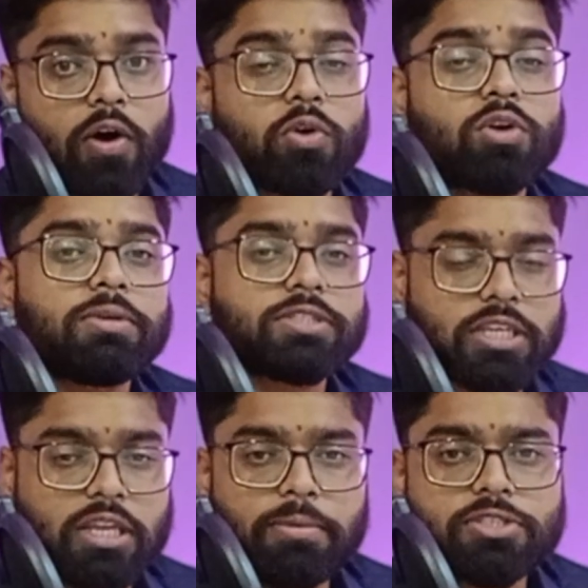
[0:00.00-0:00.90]
और उनमें
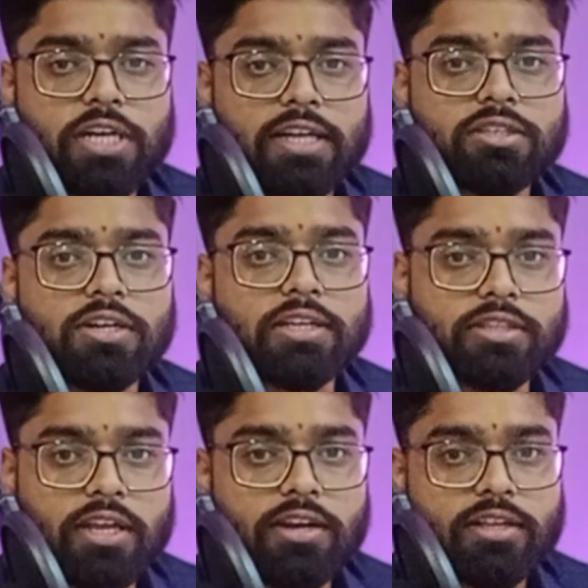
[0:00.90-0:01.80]
जितने भी छात्र
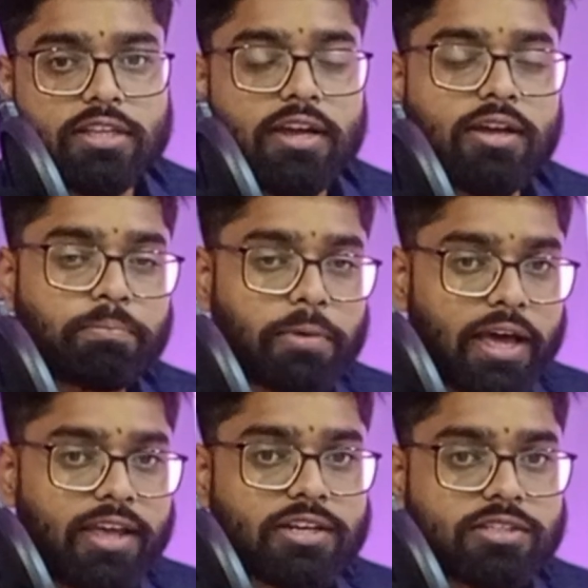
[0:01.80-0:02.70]
अध्ययनरत हैं
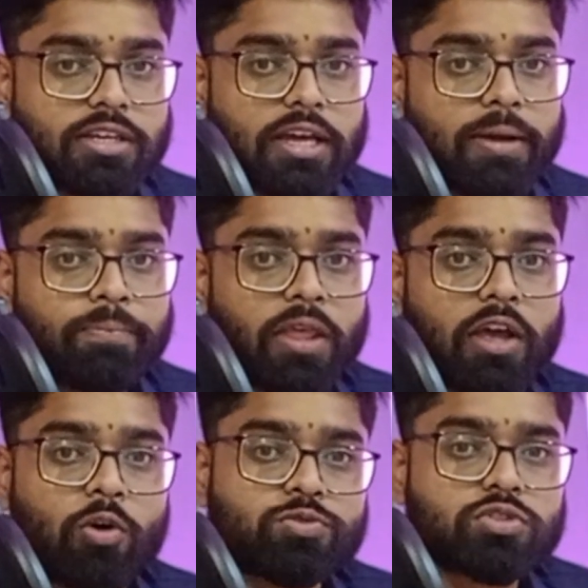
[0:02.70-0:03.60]
पढ़ाई करते हैं
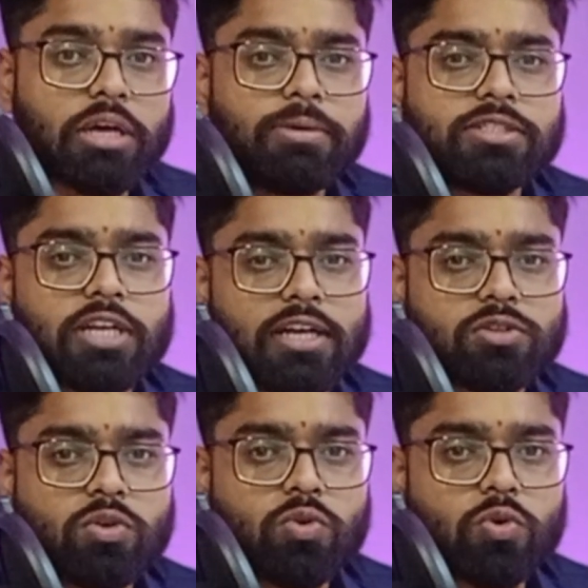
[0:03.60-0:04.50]
उन सभी
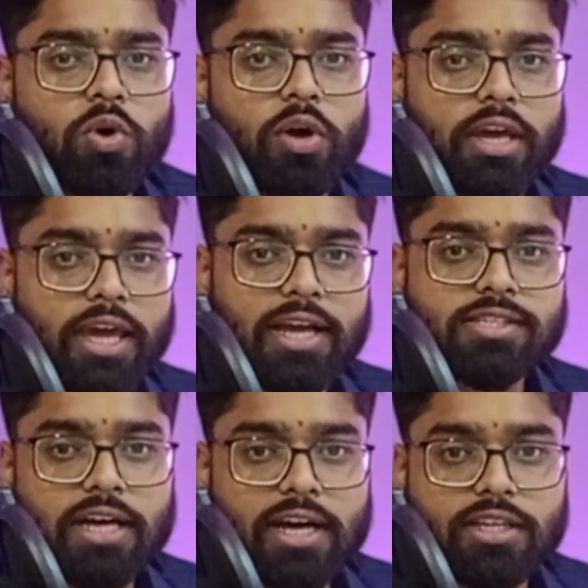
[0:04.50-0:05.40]
छात्रों को एक
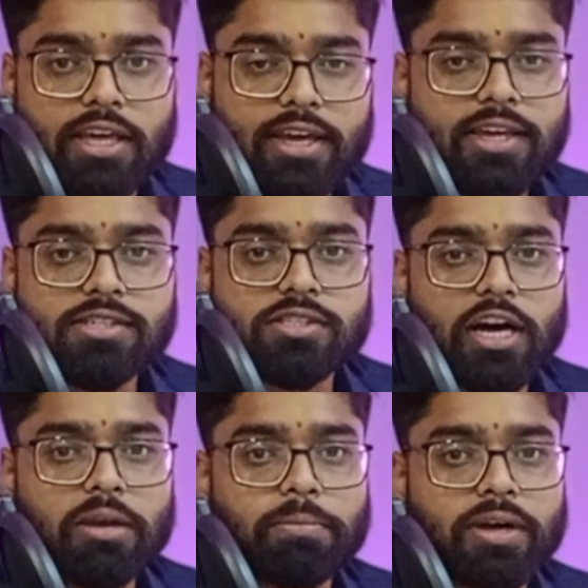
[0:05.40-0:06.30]
साथ एक ही
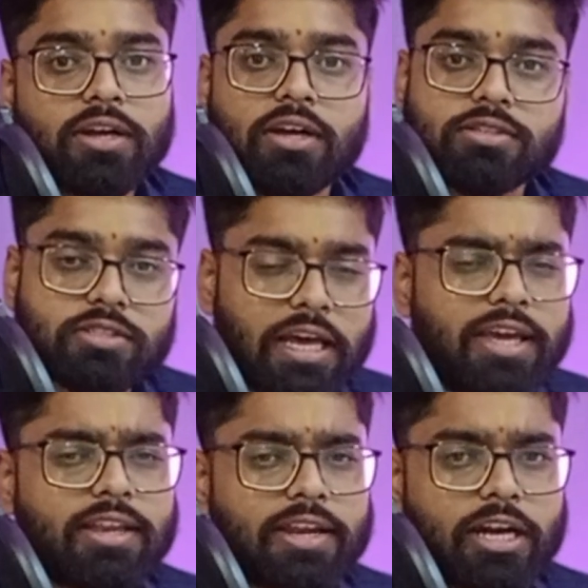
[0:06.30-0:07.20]
स्थान पर
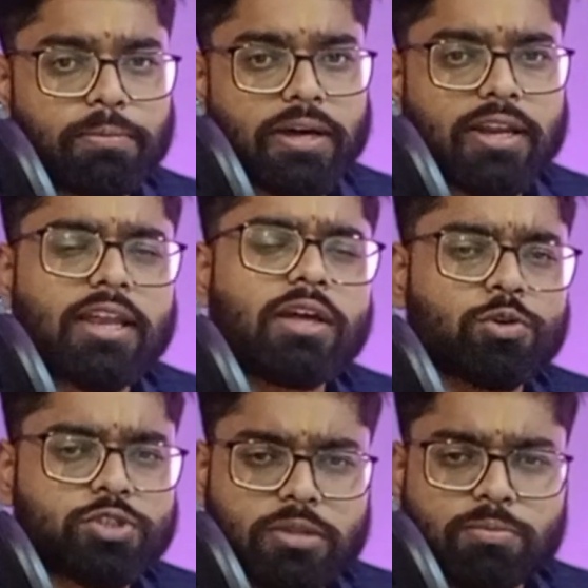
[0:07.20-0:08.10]
सही रेट पर यानी
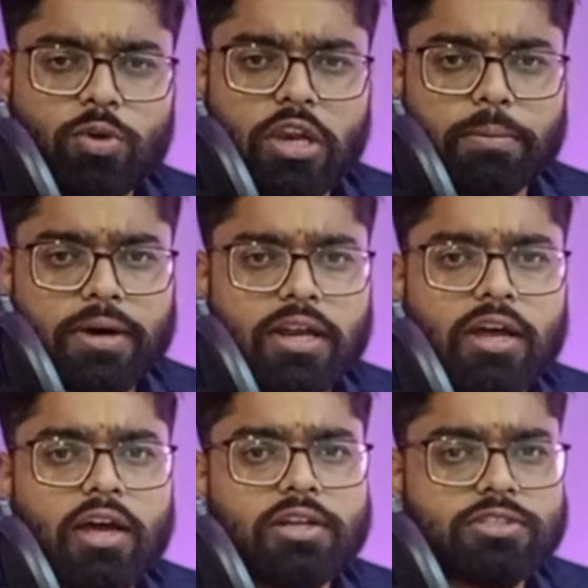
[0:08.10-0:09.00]
उचित मूल्य पर
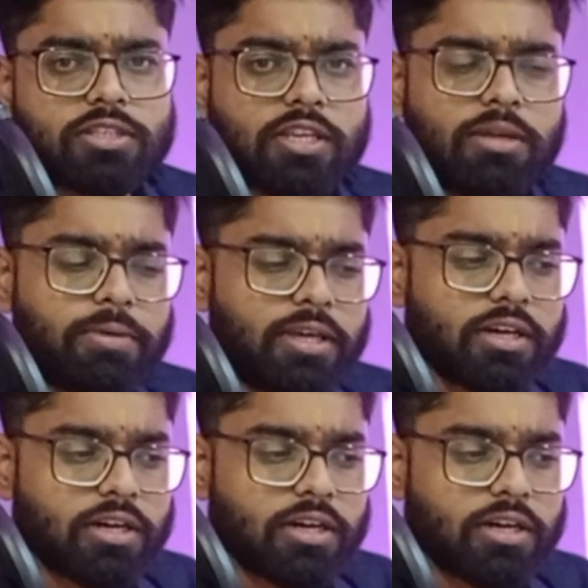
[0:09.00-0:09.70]
जितनी भी